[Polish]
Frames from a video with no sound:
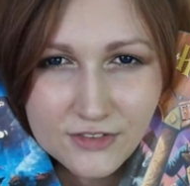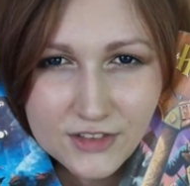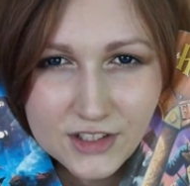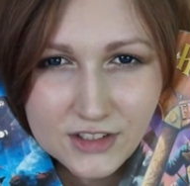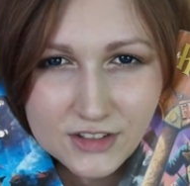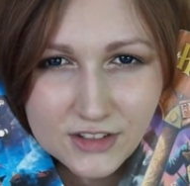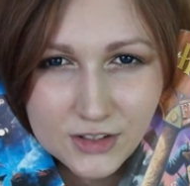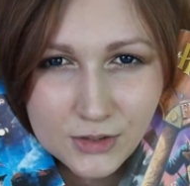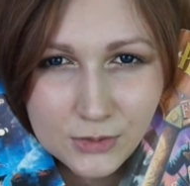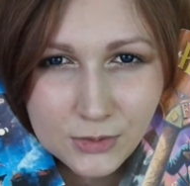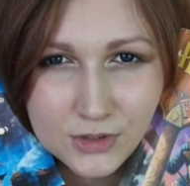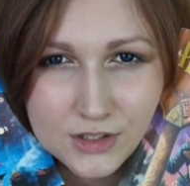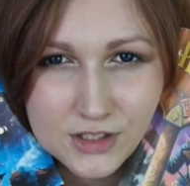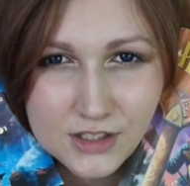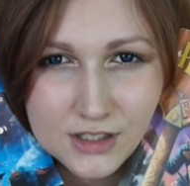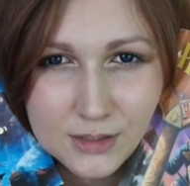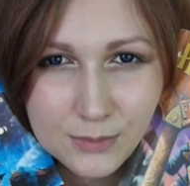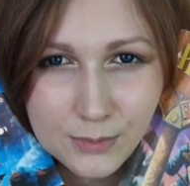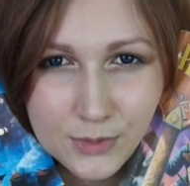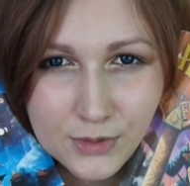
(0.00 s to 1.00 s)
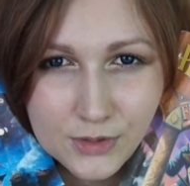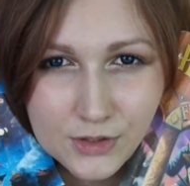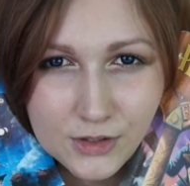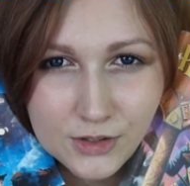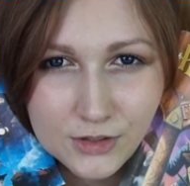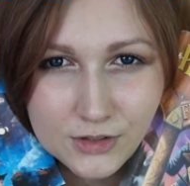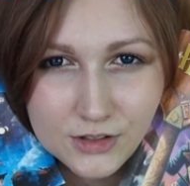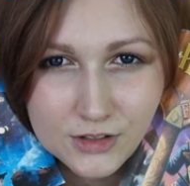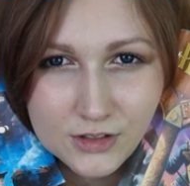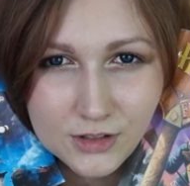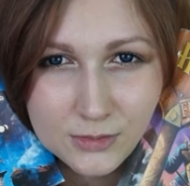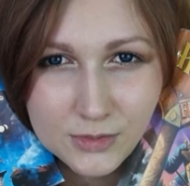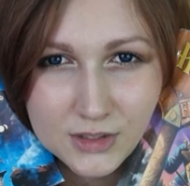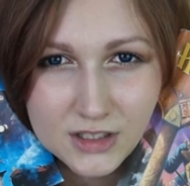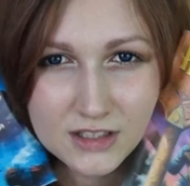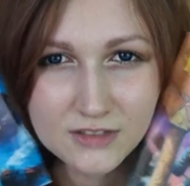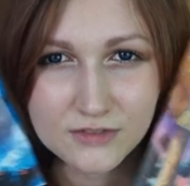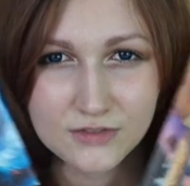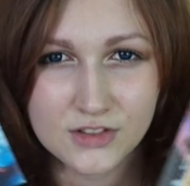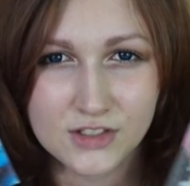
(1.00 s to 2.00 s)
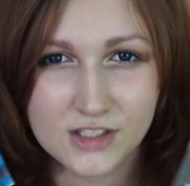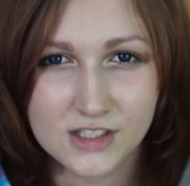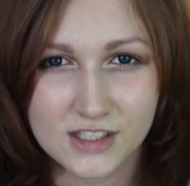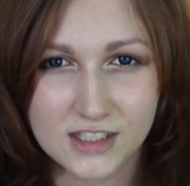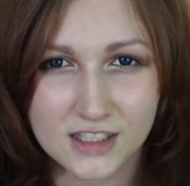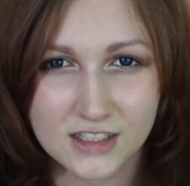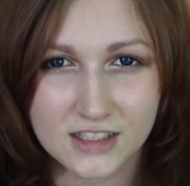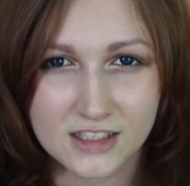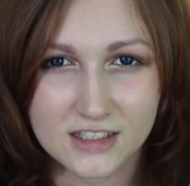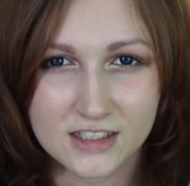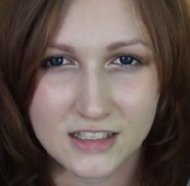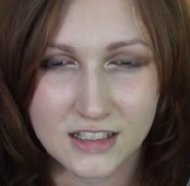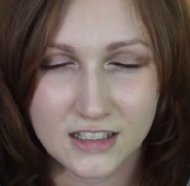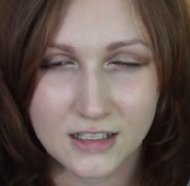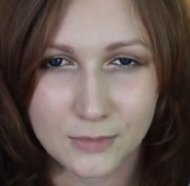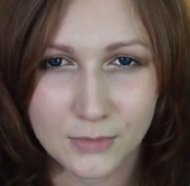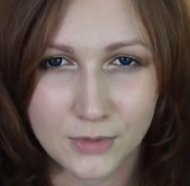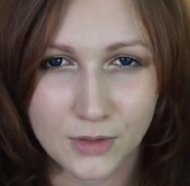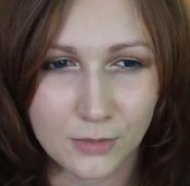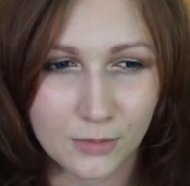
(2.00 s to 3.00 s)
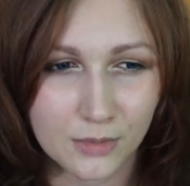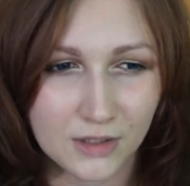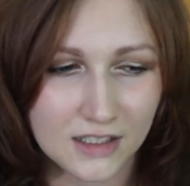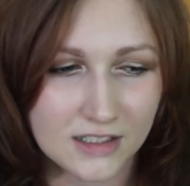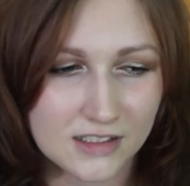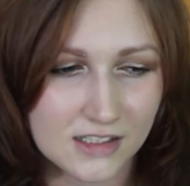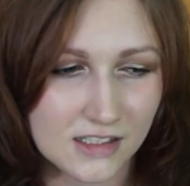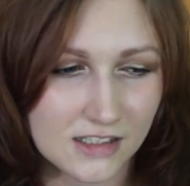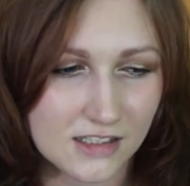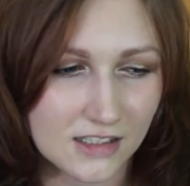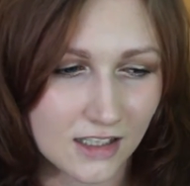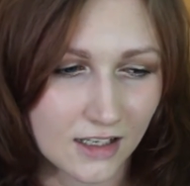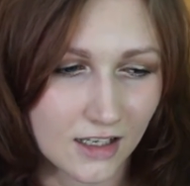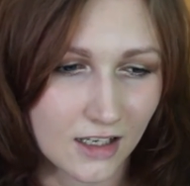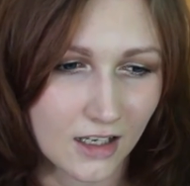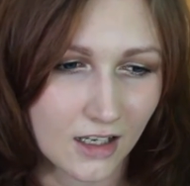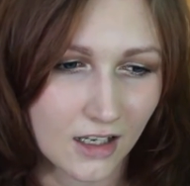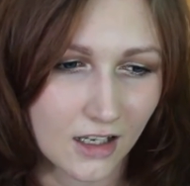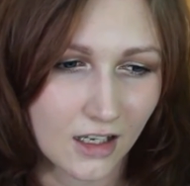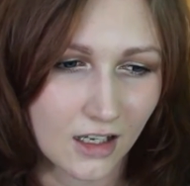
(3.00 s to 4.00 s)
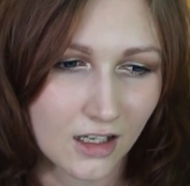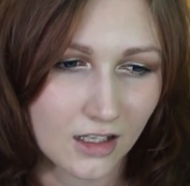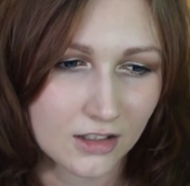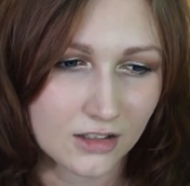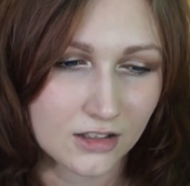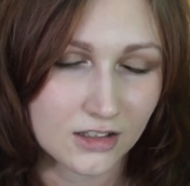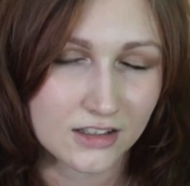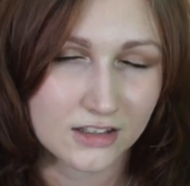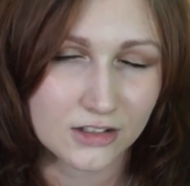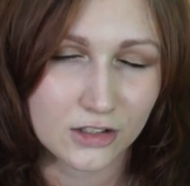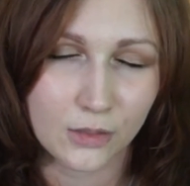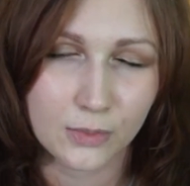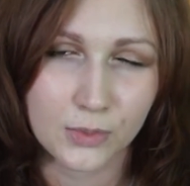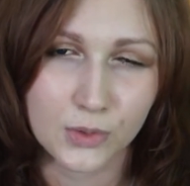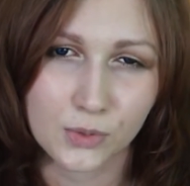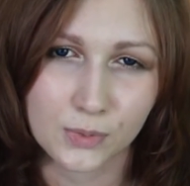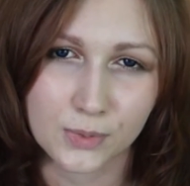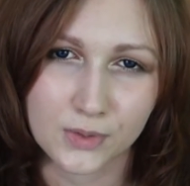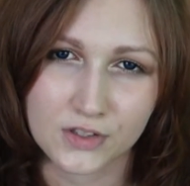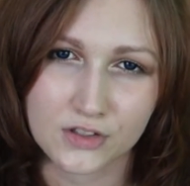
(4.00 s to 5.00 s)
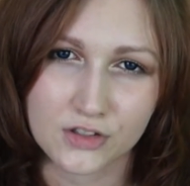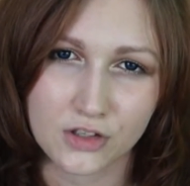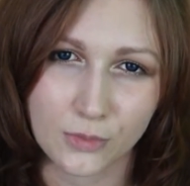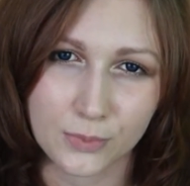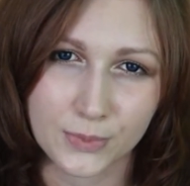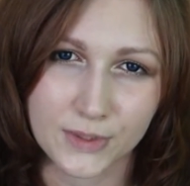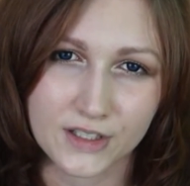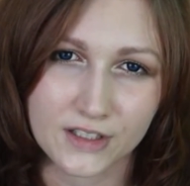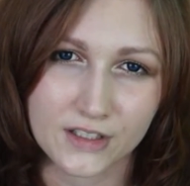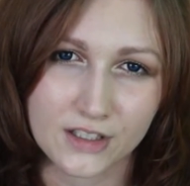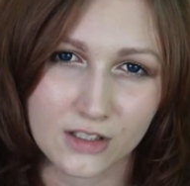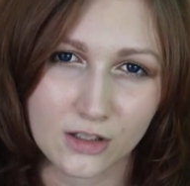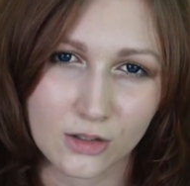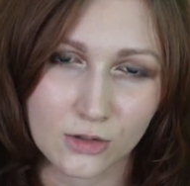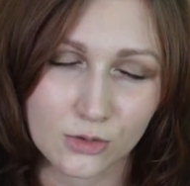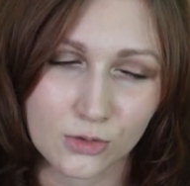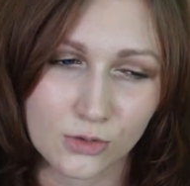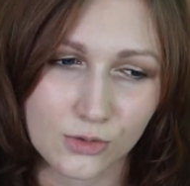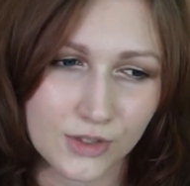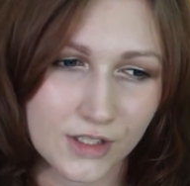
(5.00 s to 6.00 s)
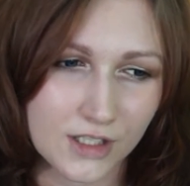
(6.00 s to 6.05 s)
wejść na ulicę Pokątną i tam wszystkie te sklepy oblecieć to byłby shopping roku